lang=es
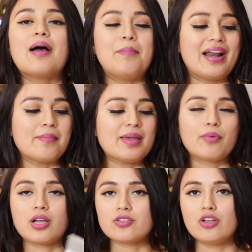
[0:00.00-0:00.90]
Para mí,
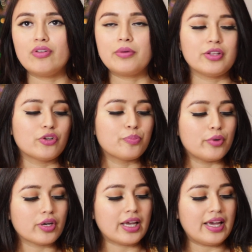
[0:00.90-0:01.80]
¿por qué son los favoritos?
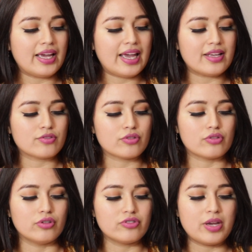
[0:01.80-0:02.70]
Porque estos
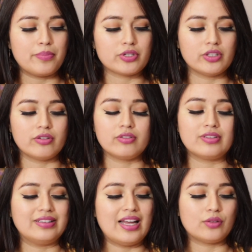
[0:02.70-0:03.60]
son
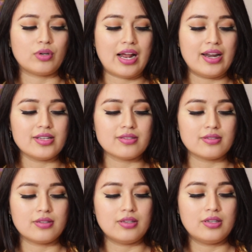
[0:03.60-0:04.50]
100%
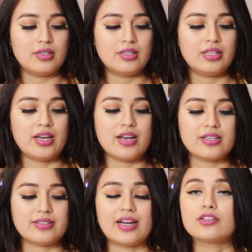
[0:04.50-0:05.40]
naturales, tienen
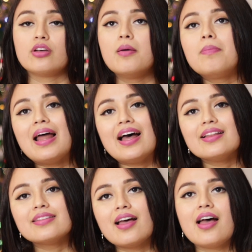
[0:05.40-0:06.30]
extracto de
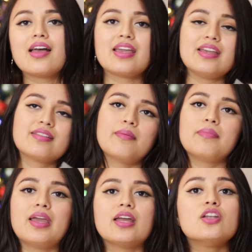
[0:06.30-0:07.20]
planta y
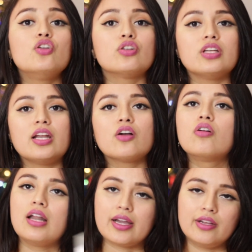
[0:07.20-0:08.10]
también no tienen
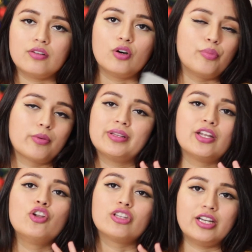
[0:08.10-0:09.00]
colágeno, o
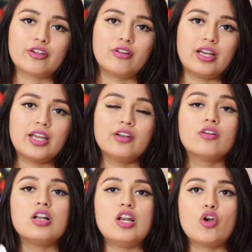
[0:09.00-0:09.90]
prometen no tener colágeno.
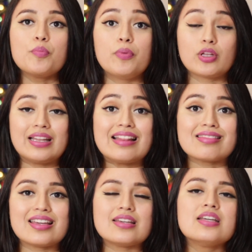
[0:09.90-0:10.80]
Lo
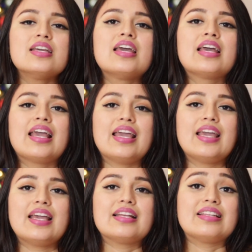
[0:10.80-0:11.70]
importante
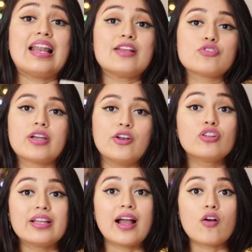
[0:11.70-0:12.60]
eh, del hecho de que
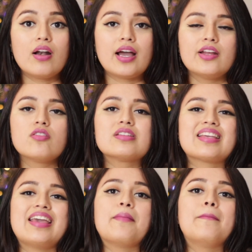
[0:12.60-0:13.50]
no tengan colágeno es
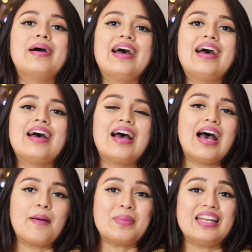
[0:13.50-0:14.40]
que va
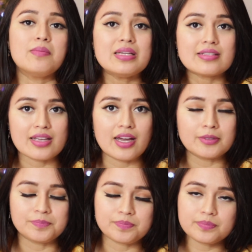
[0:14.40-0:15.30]
a minimizar